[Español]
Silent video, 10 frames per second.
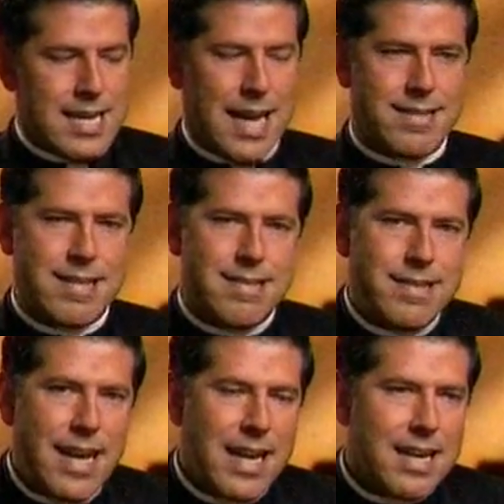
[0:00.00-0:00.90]
Que
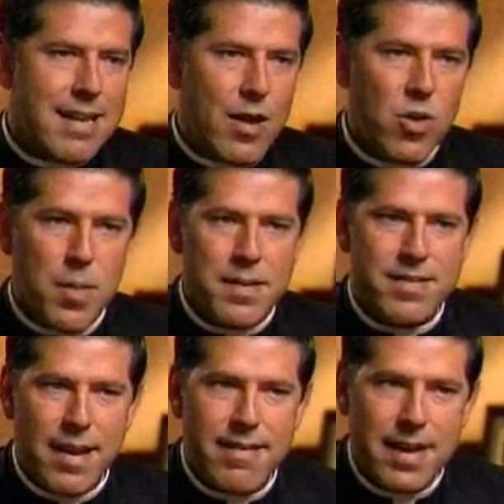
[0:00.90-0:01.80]
existían en realidad nunca me
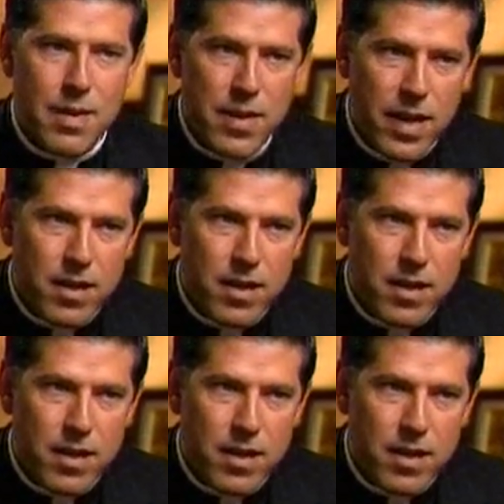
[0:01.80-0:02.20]
enteré hasta que las vi.